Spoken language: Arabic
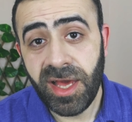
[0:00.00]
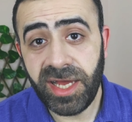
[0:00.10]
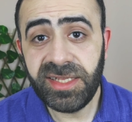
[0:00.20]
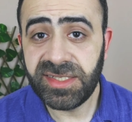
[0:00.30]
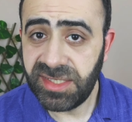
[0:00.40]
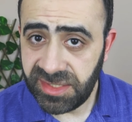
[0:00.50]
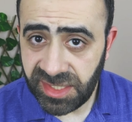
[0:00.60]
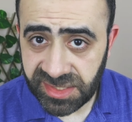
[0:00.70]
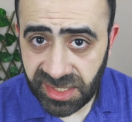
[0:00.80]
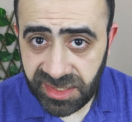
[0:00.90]
هل الزيت
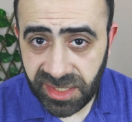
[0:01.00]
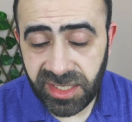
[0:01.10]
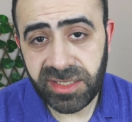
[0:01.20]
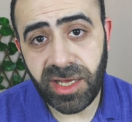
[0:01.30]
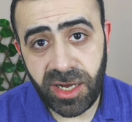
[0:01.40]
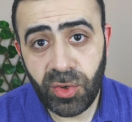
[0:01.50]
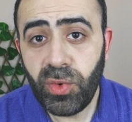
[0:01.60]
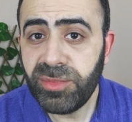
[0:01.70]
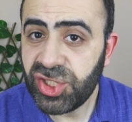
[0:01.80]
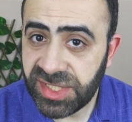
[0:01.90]
ده سيء لا
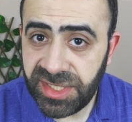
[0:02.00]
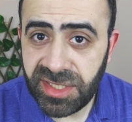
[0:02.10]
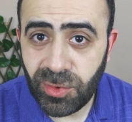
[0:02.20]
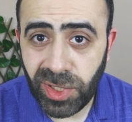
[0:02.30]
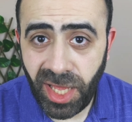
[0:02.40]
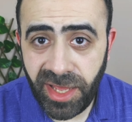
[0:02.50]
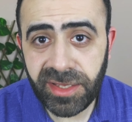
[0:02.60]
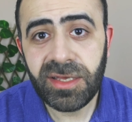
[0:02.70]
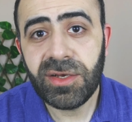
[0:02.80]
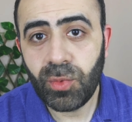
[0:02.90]
هو مش سيء ولا
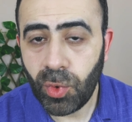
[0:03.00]
حاجه